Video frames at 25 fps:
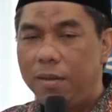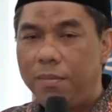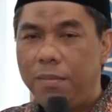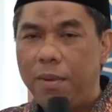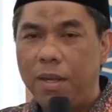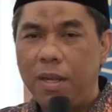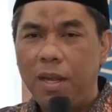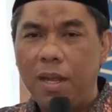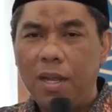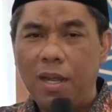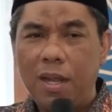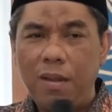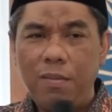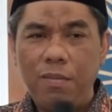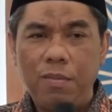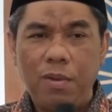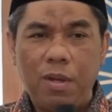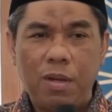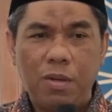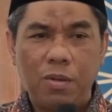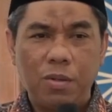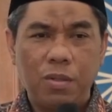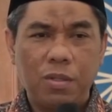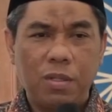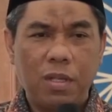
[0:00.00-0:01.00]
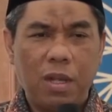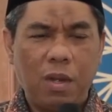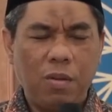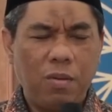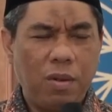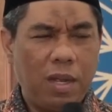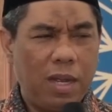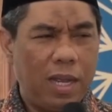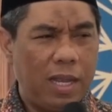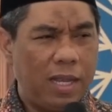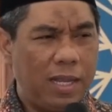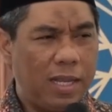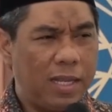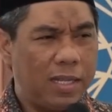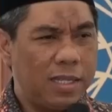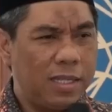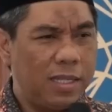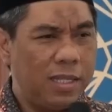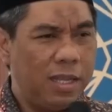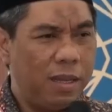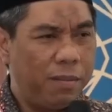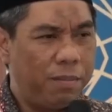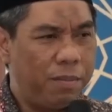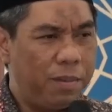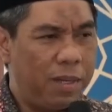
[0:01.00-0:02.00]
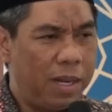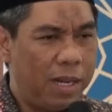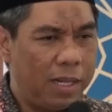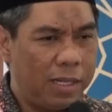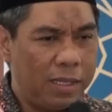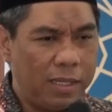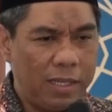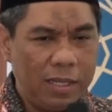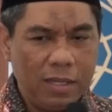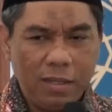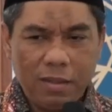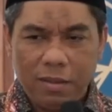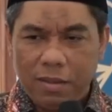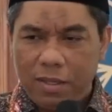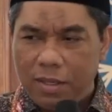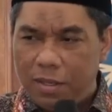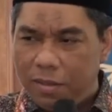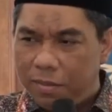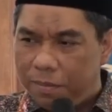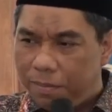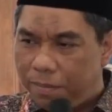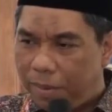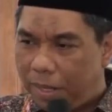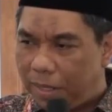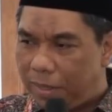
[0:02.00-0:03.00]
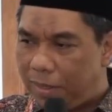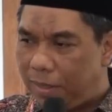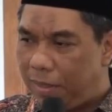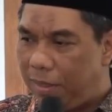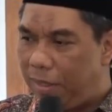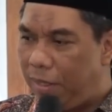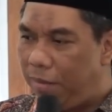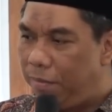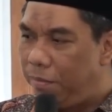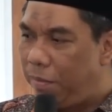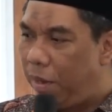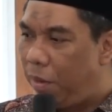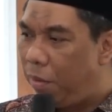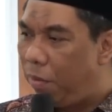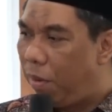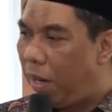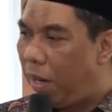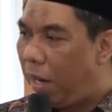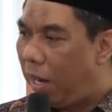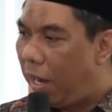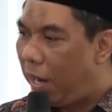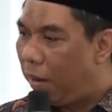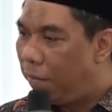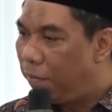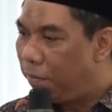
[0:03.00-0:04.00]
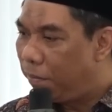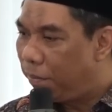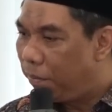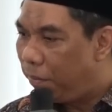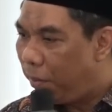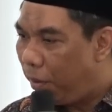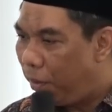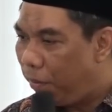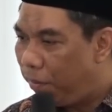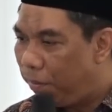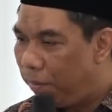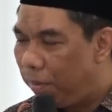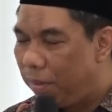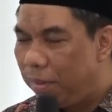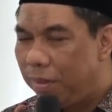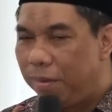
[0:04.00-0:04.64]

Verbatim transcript: maka kamu harus tahu ayah setiap datang pasti bawa amplop